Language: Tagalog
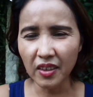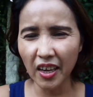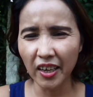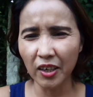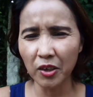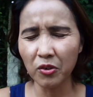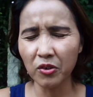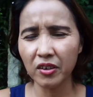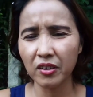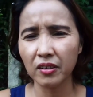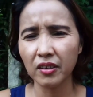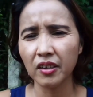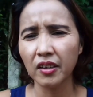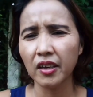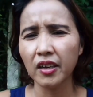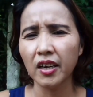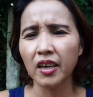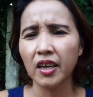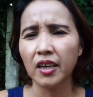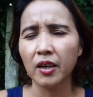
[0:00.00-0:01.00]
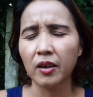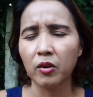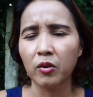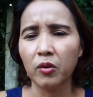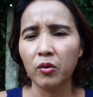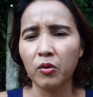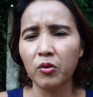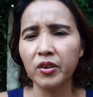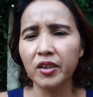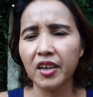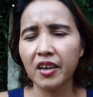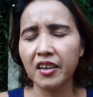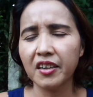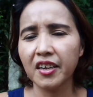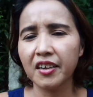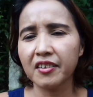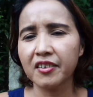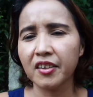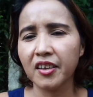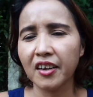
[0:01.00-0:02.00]
Ayun, Una and
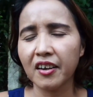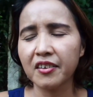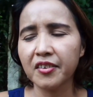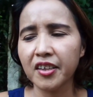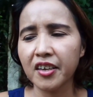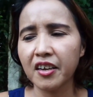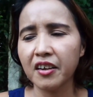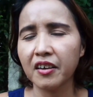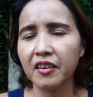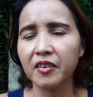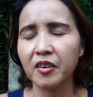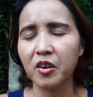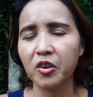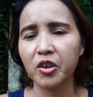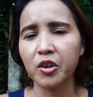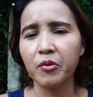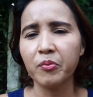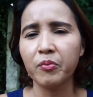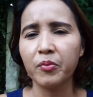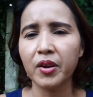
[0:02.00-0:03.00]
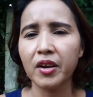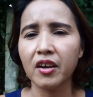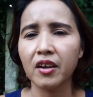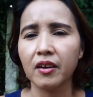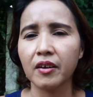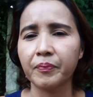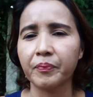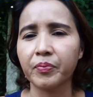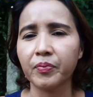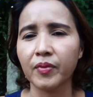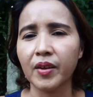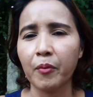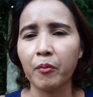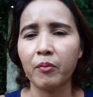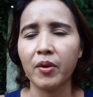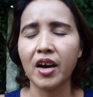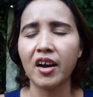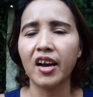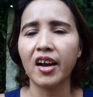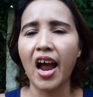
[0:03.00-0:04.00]
next, kasi syempre,
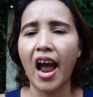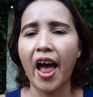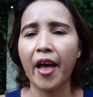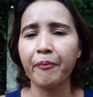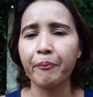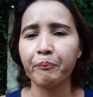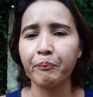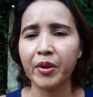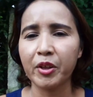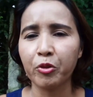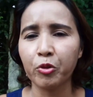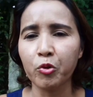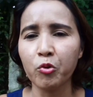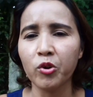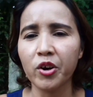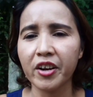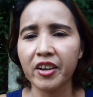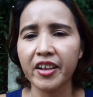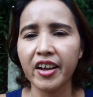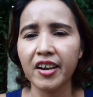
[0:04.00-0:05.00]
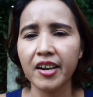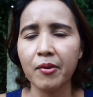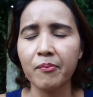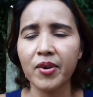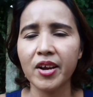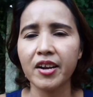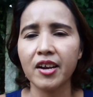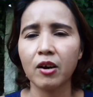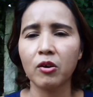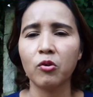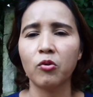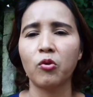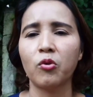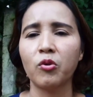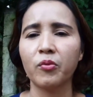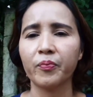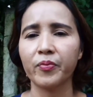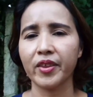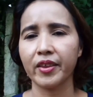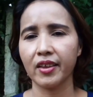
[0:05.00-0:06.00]
baka unfit to work na naman ako.
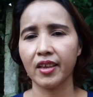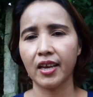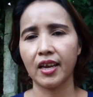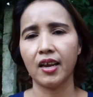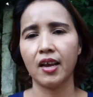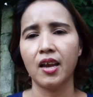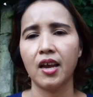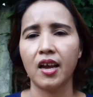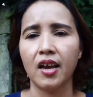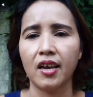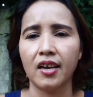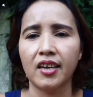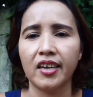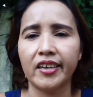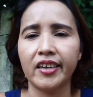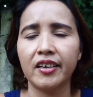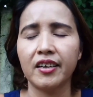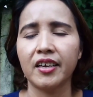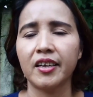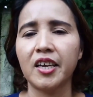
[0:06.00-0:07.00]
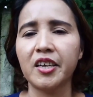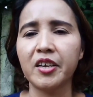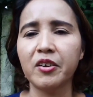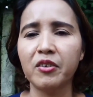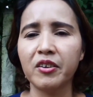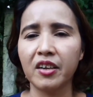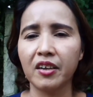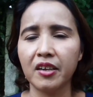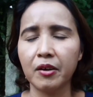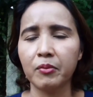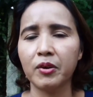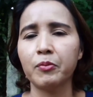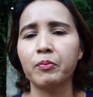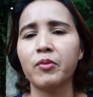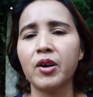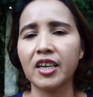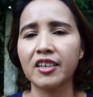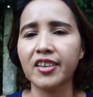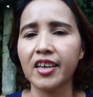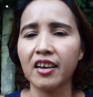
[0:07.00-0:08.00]
Eh, yun na naman,
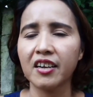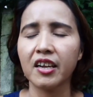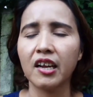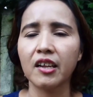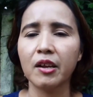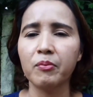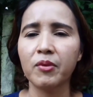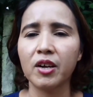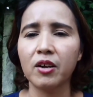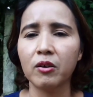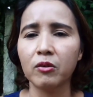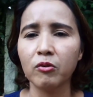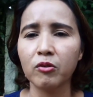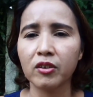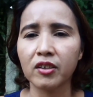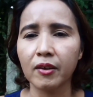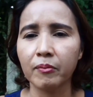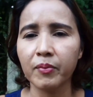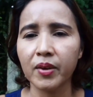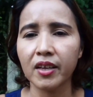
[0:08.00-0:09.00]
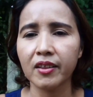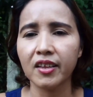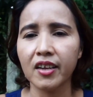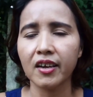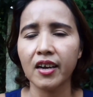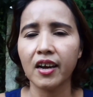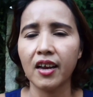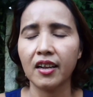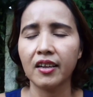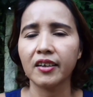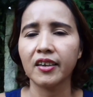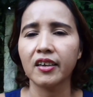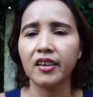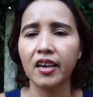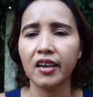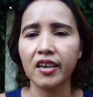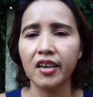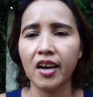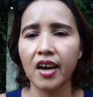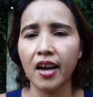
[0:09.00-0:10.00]
bagsak na naman ako sa medical.
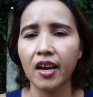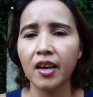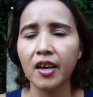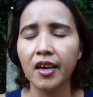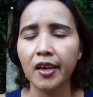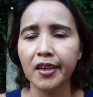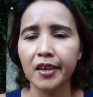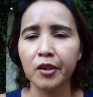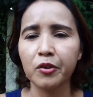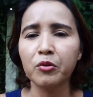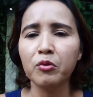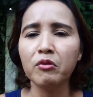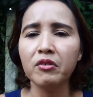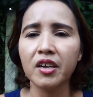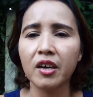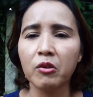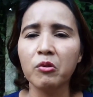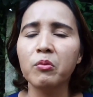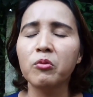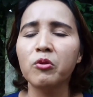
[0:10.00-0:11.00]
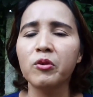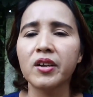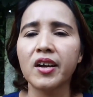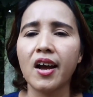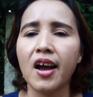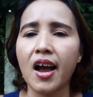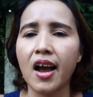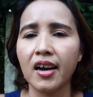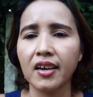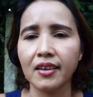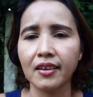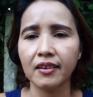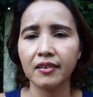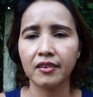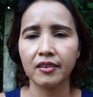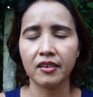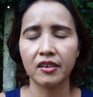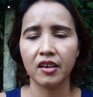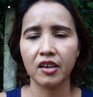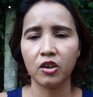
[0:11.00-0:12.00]
Kaya, inuna ko muna ang
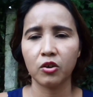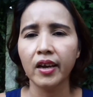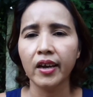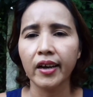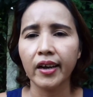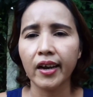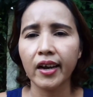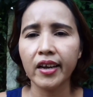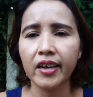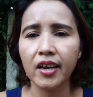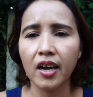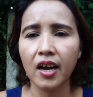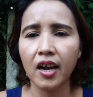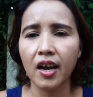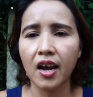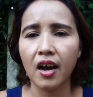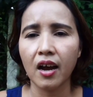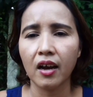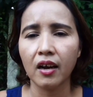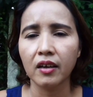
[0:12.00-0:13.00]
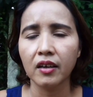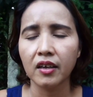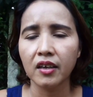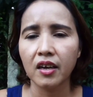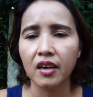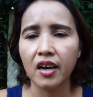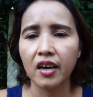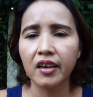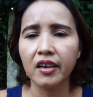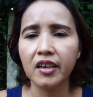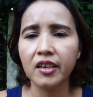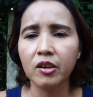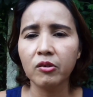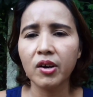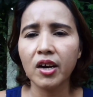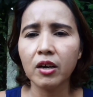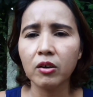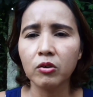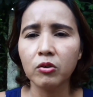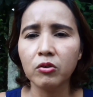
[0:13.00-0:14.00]
x-ray ko. Kaya, ang
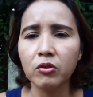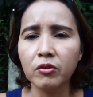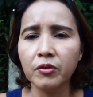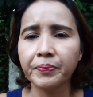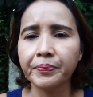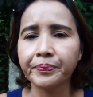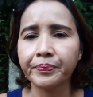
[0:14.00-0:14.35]
ginawa ko,